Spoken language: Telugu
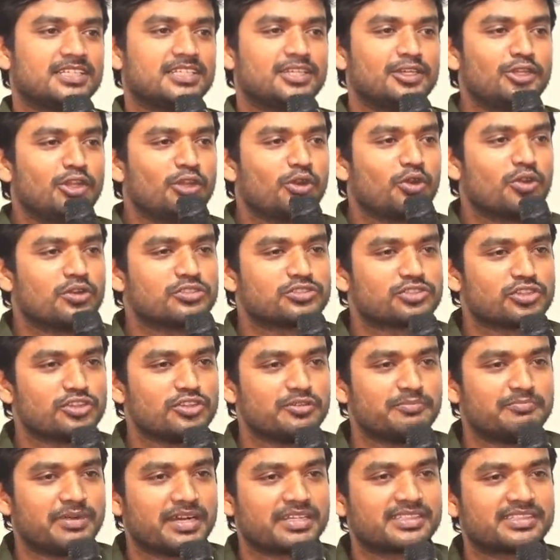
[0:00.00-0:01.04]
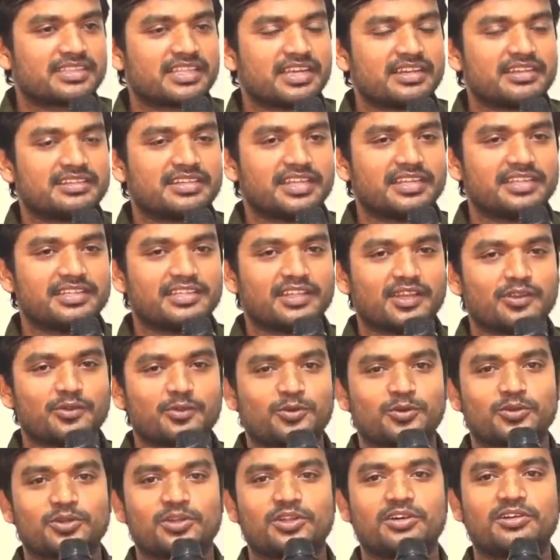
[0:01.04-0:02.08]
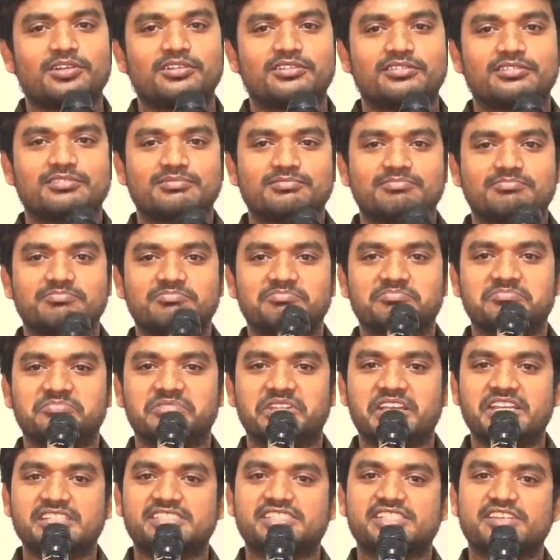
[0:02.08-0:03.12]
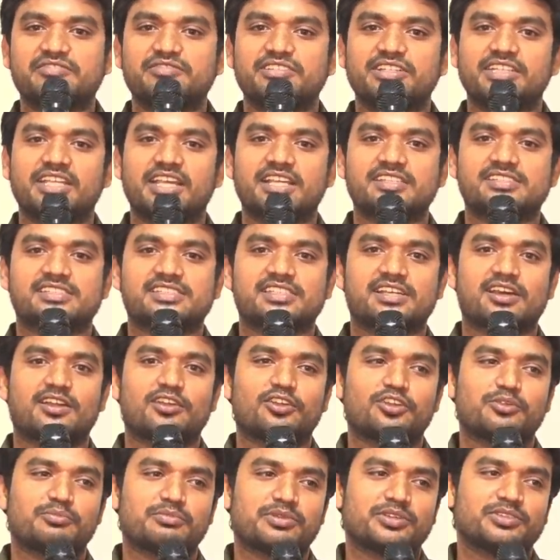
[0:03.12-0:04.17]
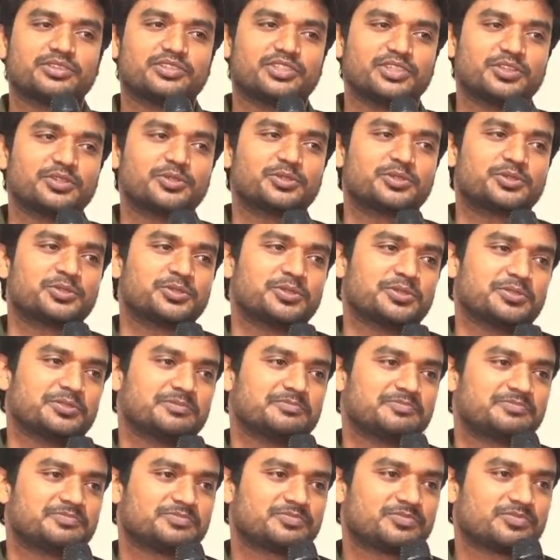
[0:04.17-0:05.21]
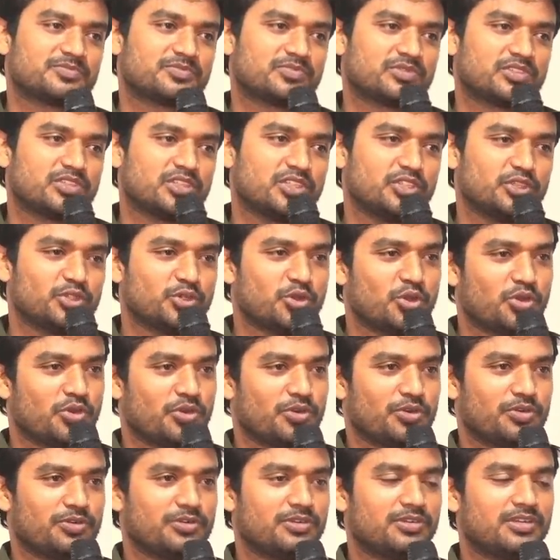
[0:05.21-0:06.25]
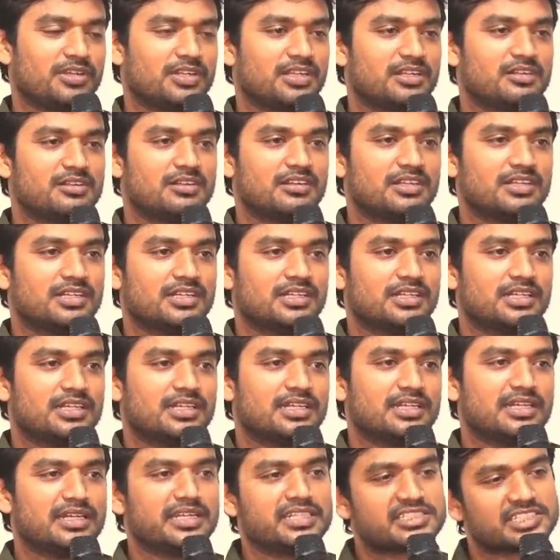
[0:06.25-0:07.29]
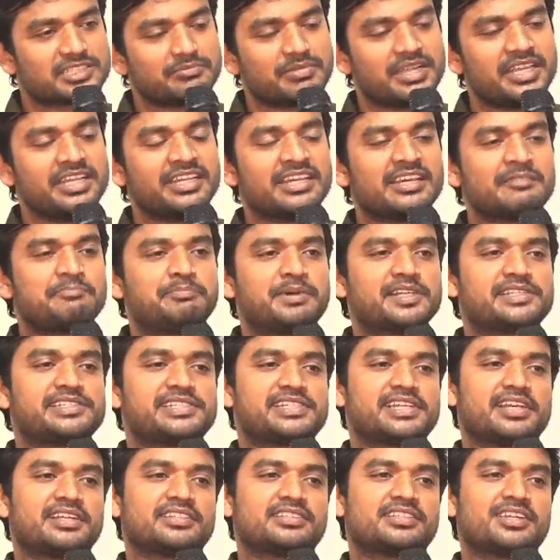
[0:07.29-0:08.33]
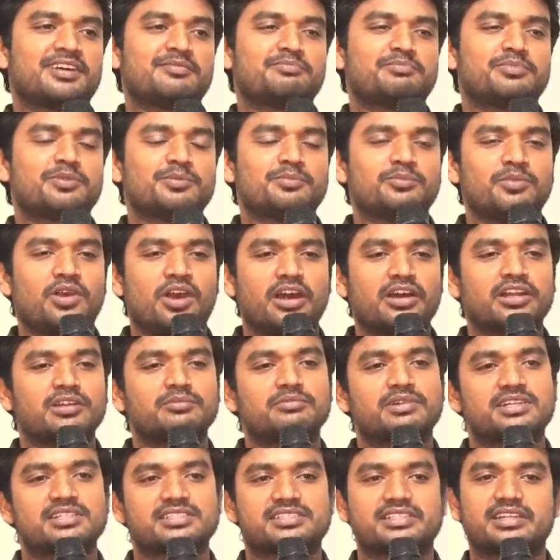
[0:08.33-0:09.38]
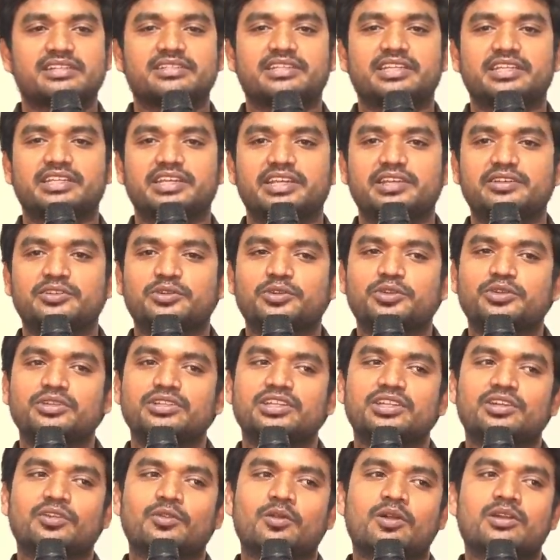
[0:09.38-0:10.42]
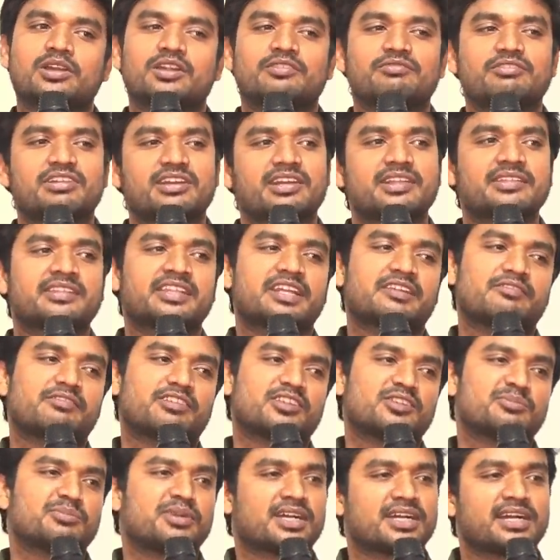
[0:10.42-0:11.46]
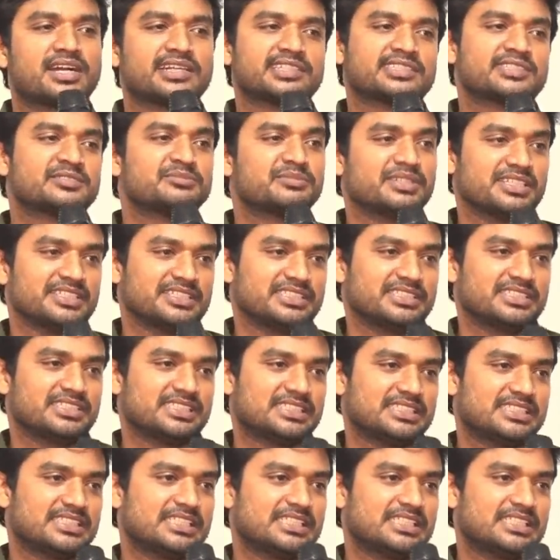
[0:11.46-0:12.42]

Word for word: ఇన్ని రోజులు భక్తి అంటే ఇదనుకున్నాం దేశ విదేశాల్లో మేము తిరుగుతూ ఇదిగో నిజమైన పశ్చాత్తాపం మారు మనసు అంటే ఏంటో నీ నోట విన్న తర్వాత మాకు అర్థమైంది